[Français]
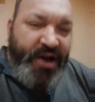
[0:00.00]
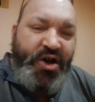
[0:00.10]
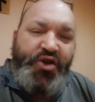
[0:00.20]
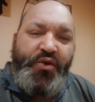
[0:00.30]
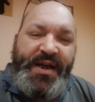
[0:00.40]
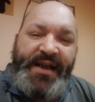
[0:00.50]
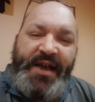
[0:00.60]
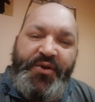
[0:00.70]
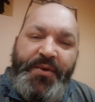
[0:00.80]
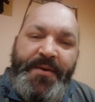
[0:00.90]
que celui qui en a
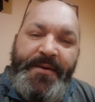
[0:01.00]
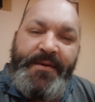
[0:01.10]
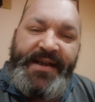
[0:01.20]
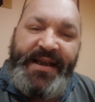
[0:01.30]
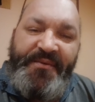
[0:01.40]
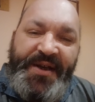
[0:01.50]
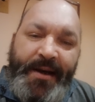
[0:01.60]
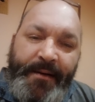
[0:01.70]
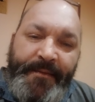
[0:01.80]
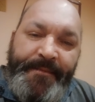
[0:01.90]
deux. C'est
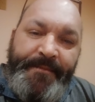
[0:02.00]
évident.